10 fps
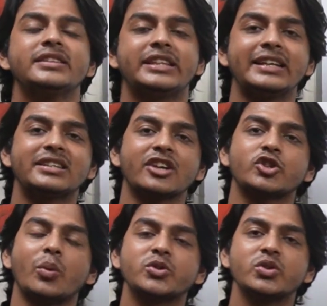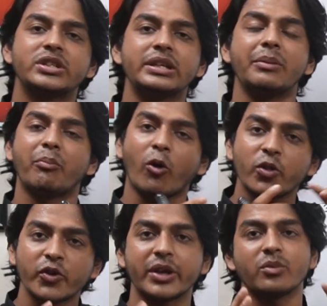তিনটা সমযোজি
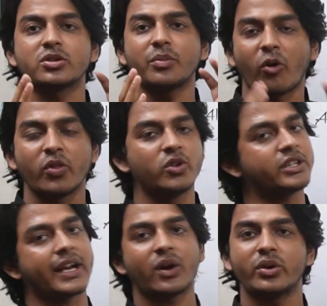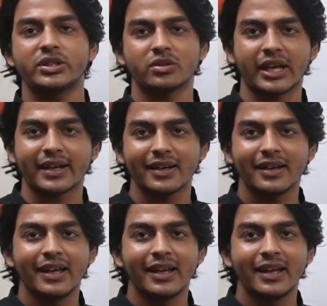বন্ধনের মতো বন্ধন দ্বারা গঠিত তাই না